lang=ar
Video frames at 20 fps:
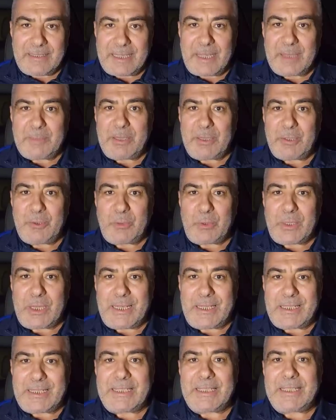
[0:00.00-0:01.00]
كما
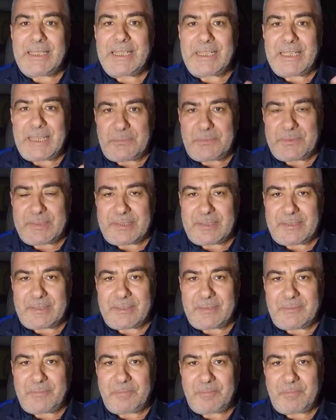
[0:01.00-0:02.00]
يقال غنى
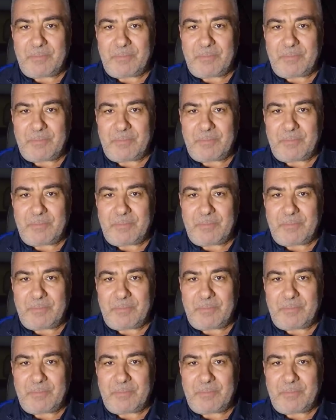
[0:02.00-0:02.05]
النفس